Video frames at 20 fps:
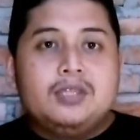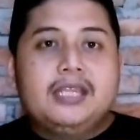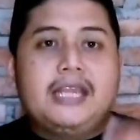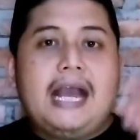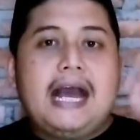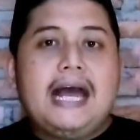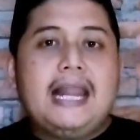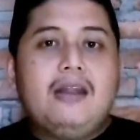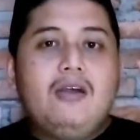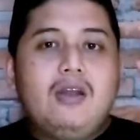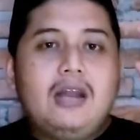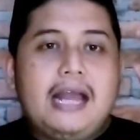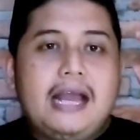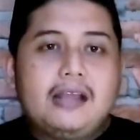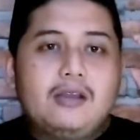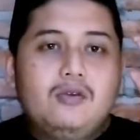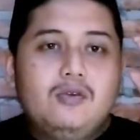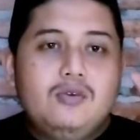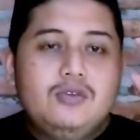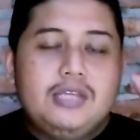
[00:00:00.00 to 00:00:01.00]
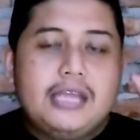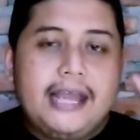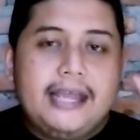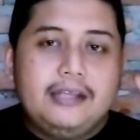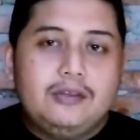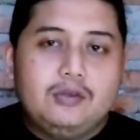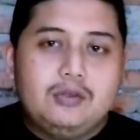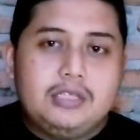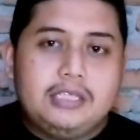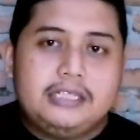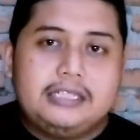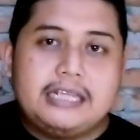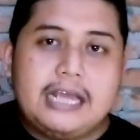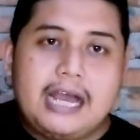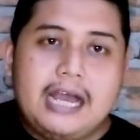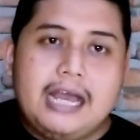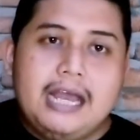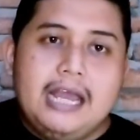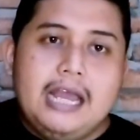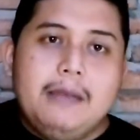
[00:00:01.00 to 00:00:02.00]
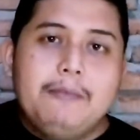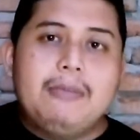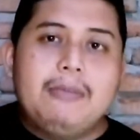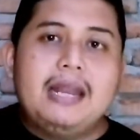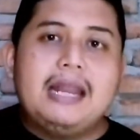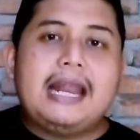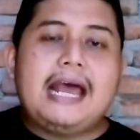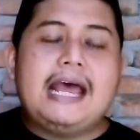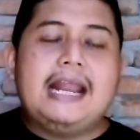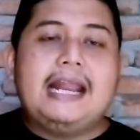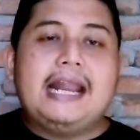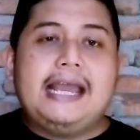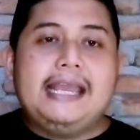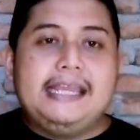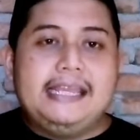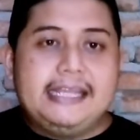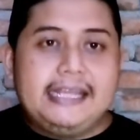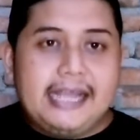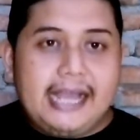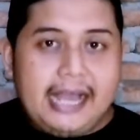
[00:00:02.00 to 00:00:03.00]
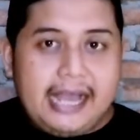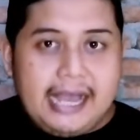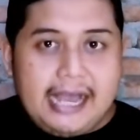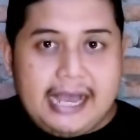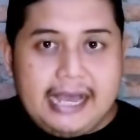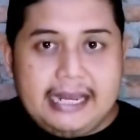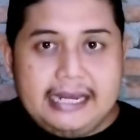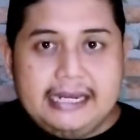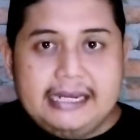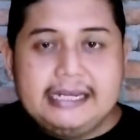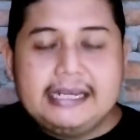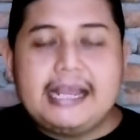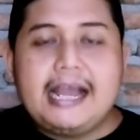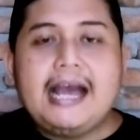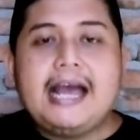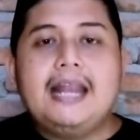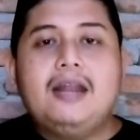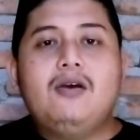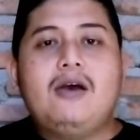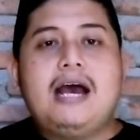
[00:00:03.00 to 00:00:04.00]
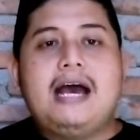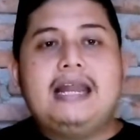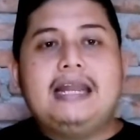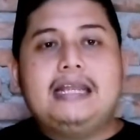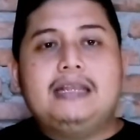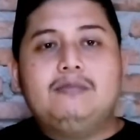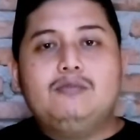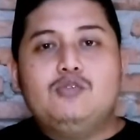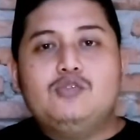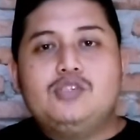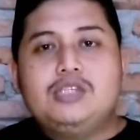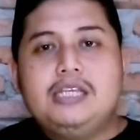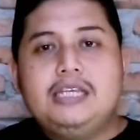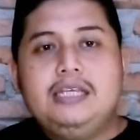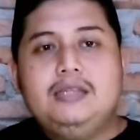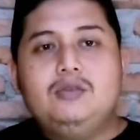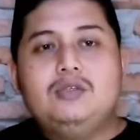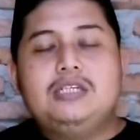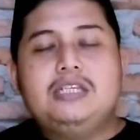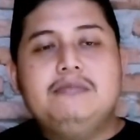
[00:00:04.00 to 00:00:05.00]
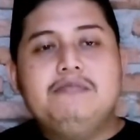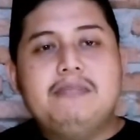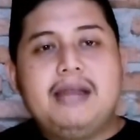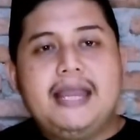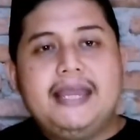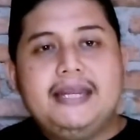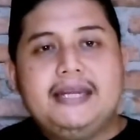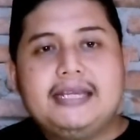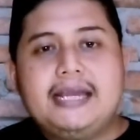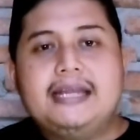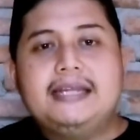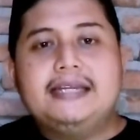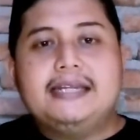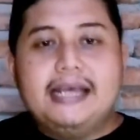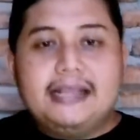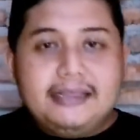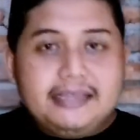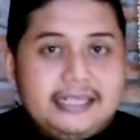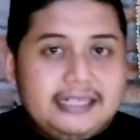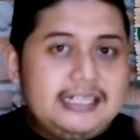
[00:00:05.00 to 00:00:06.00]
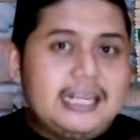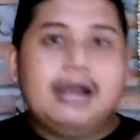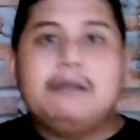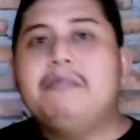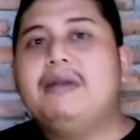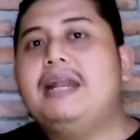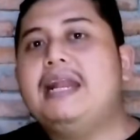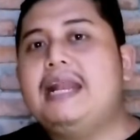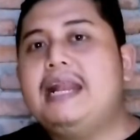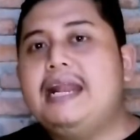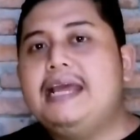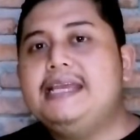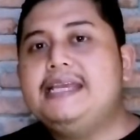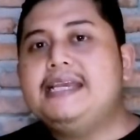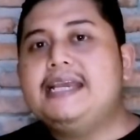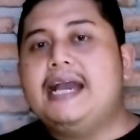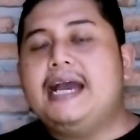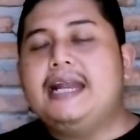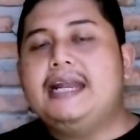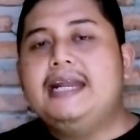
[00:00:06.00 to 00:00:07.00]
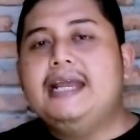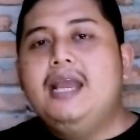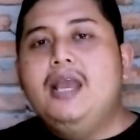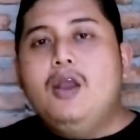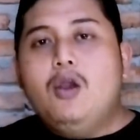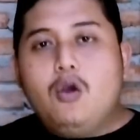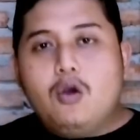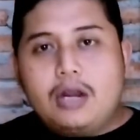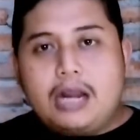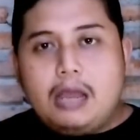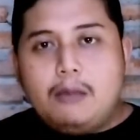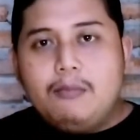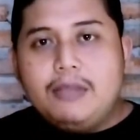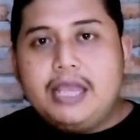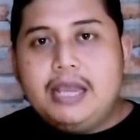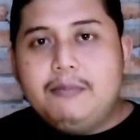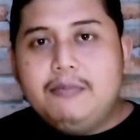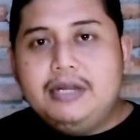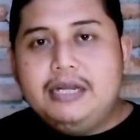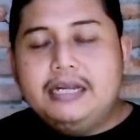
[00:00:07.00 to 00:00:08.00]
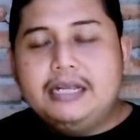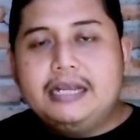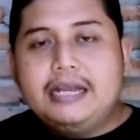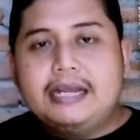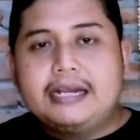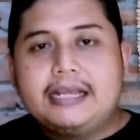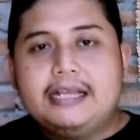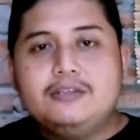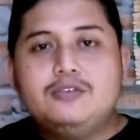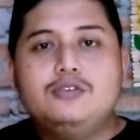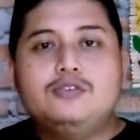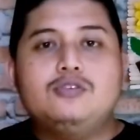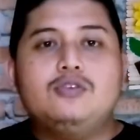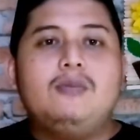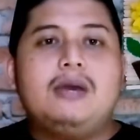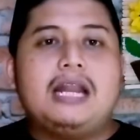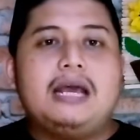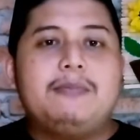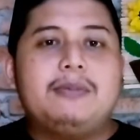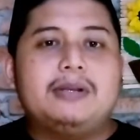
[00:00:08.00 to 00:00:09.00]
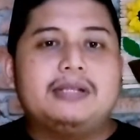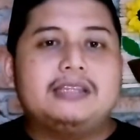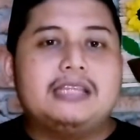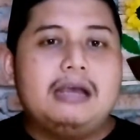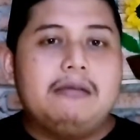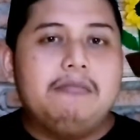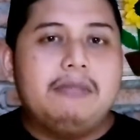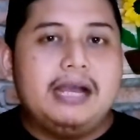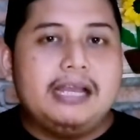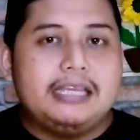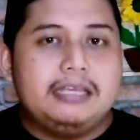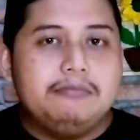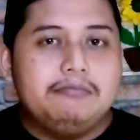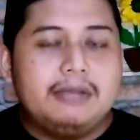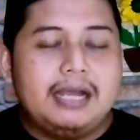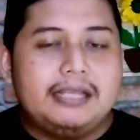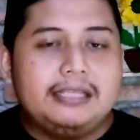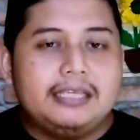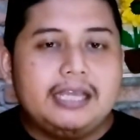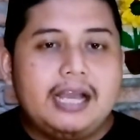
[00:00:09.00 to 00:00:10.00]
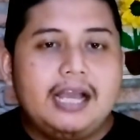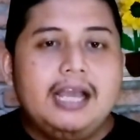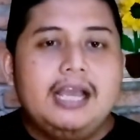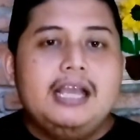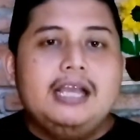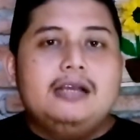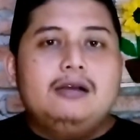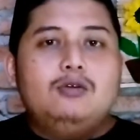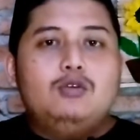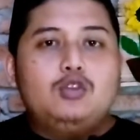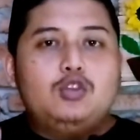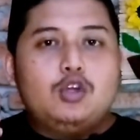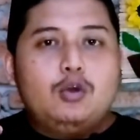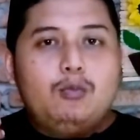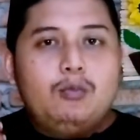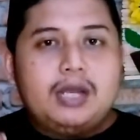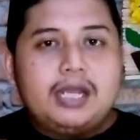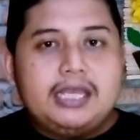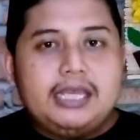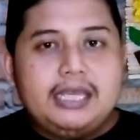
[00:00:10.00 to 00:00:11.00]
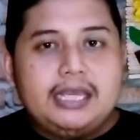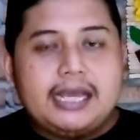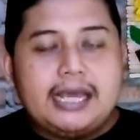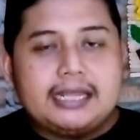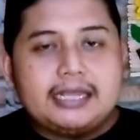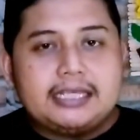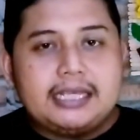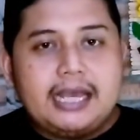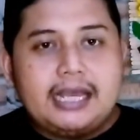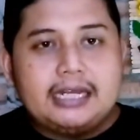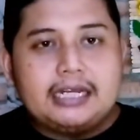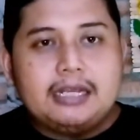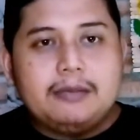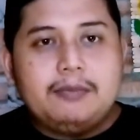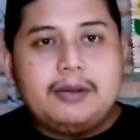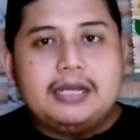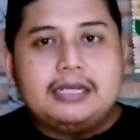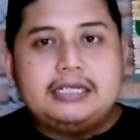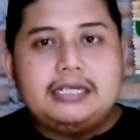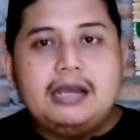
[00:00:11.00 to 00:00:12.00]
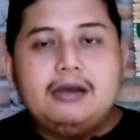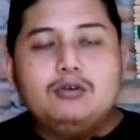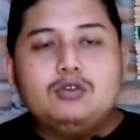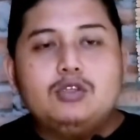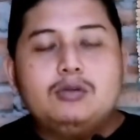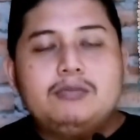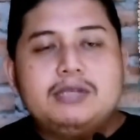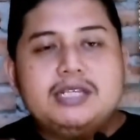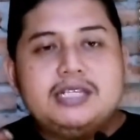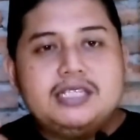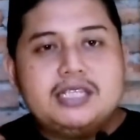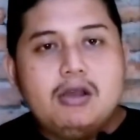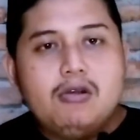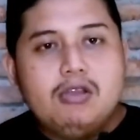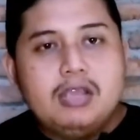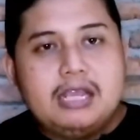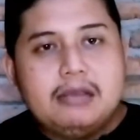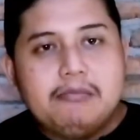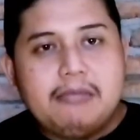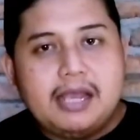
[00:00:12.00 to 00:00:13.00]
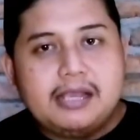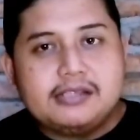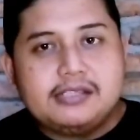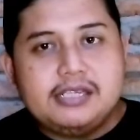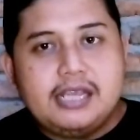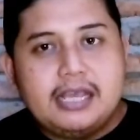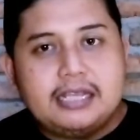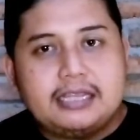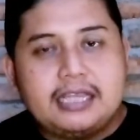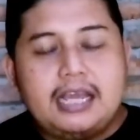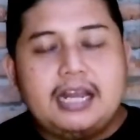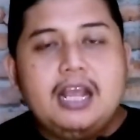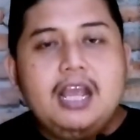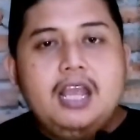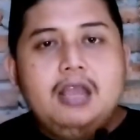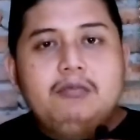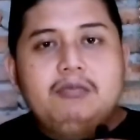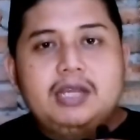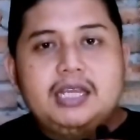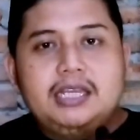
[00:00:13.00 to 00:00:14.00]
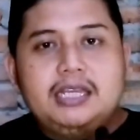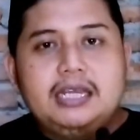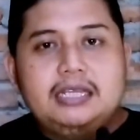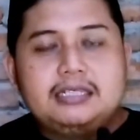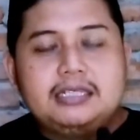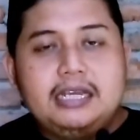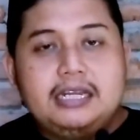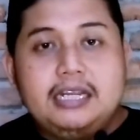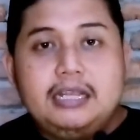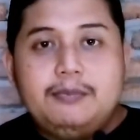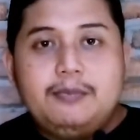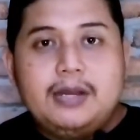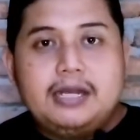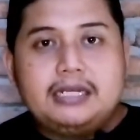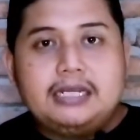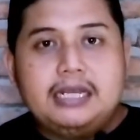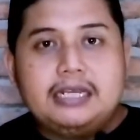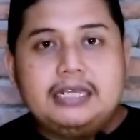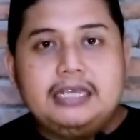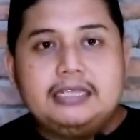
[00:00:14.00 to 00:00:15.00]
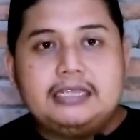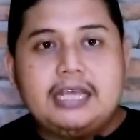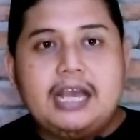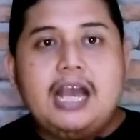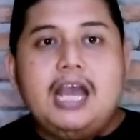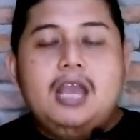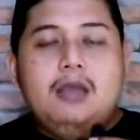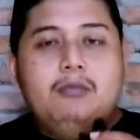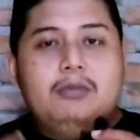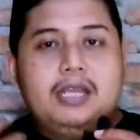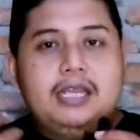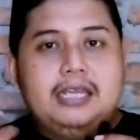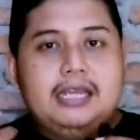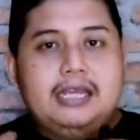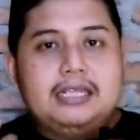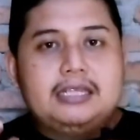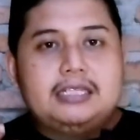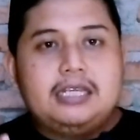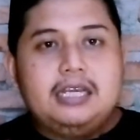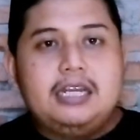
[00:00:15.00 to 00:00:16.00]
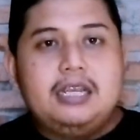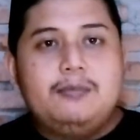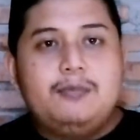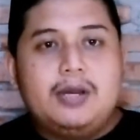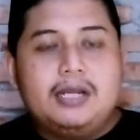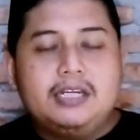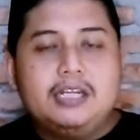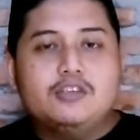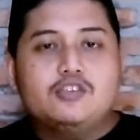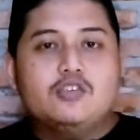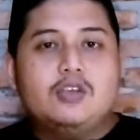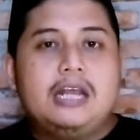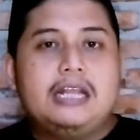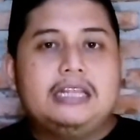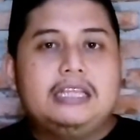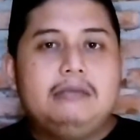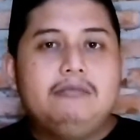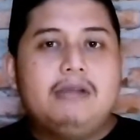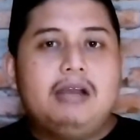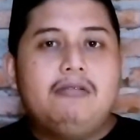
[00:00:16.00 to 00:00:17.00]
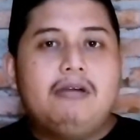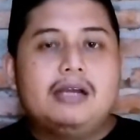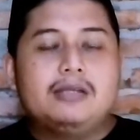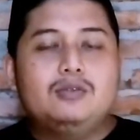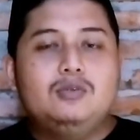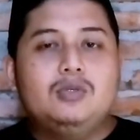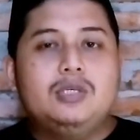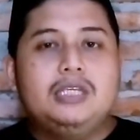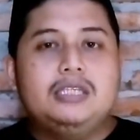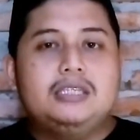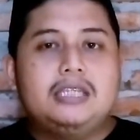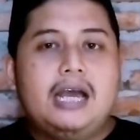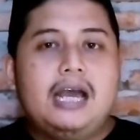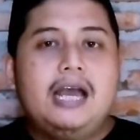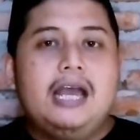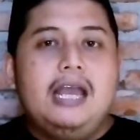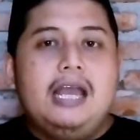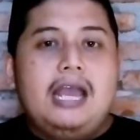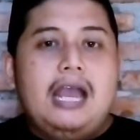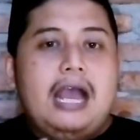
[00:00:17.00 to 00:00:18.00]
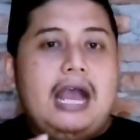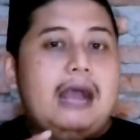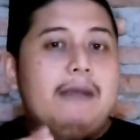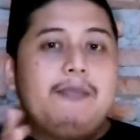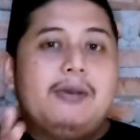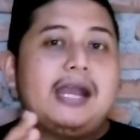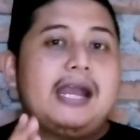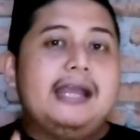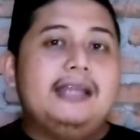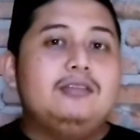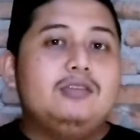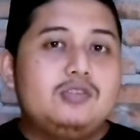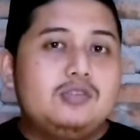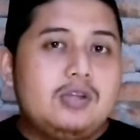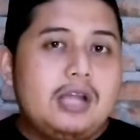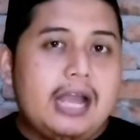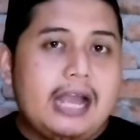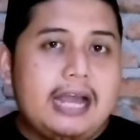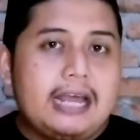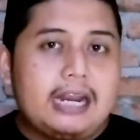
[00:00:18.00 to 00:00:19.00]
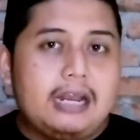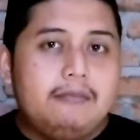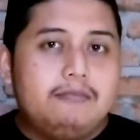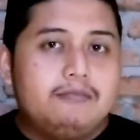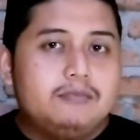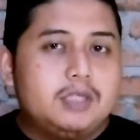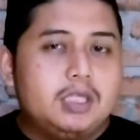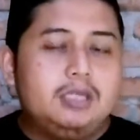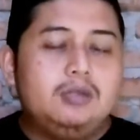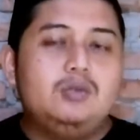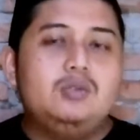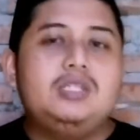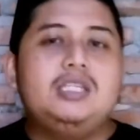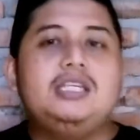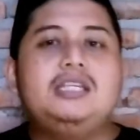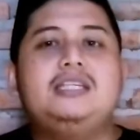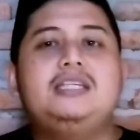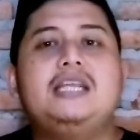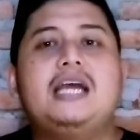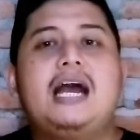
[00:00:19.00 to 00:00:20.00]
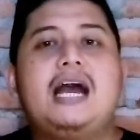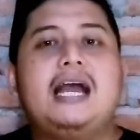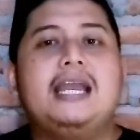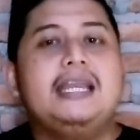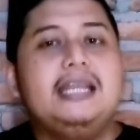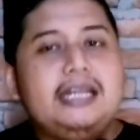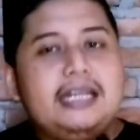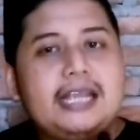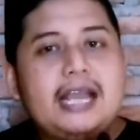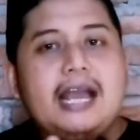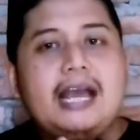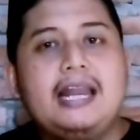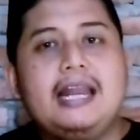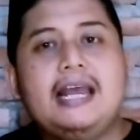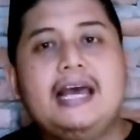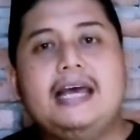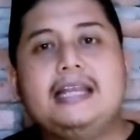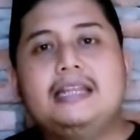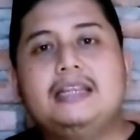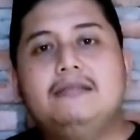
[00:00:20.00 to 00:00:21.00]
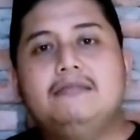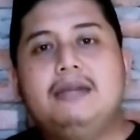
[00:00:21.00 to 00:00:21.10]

Kalau lagunya itu tidak melalaikan, kalau alat musik itu dimainkan dan tidak melalaikan, orang yang mendengarkan justru malah bertambah imannya untuk mengingatkan kepada untuk menjauhi kemaksiatan, mengingatkan ibadah kita, mengingatkan ibadah sholat lima waktu kita, kita. Apakah itu juga haram? Tentu tidak. Ini alat.